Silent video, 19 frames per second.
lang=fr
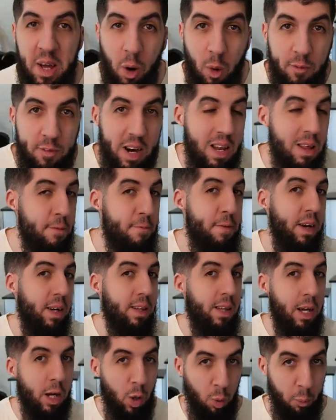on va aller faire
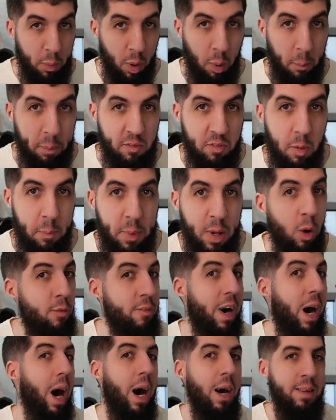des combats en PvP, on
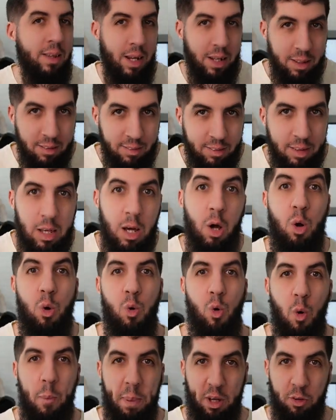va analyser
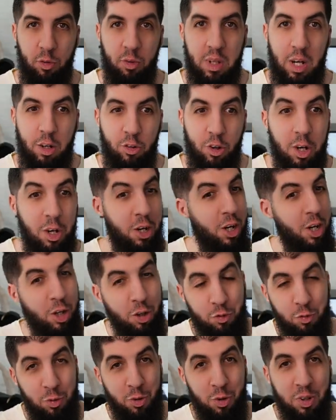le personnage et je
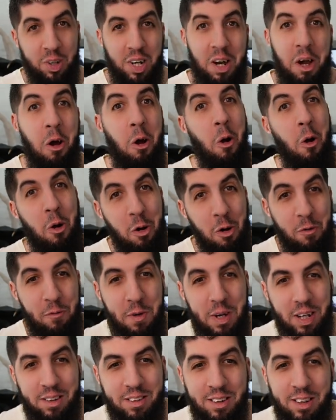vous donnerai le
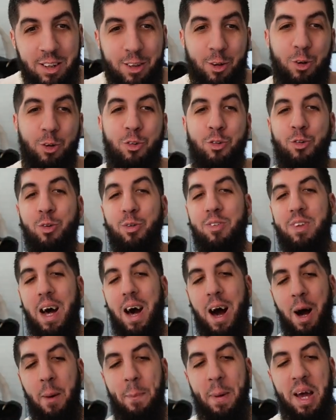verdict juste
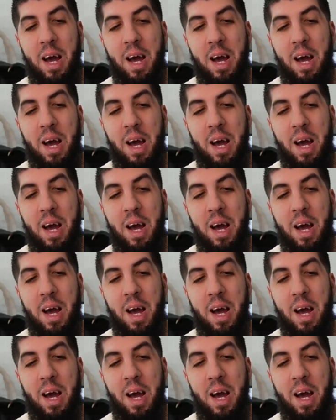après.